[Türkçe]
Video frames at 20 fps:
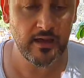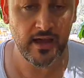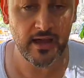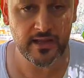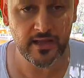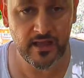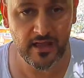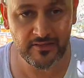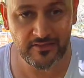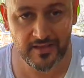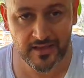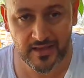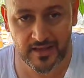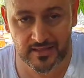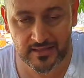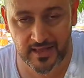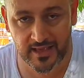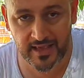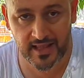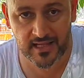hani kahve
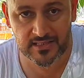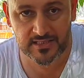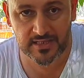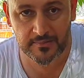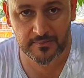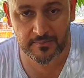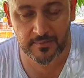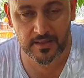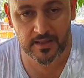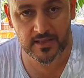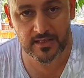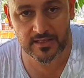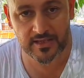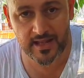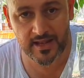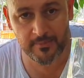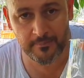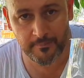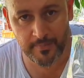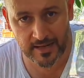yanında gelecek, e,
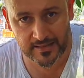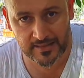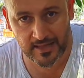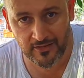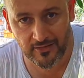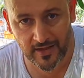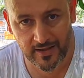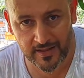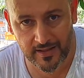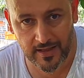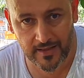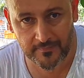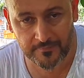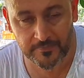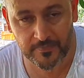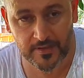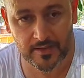gelen bardak var ya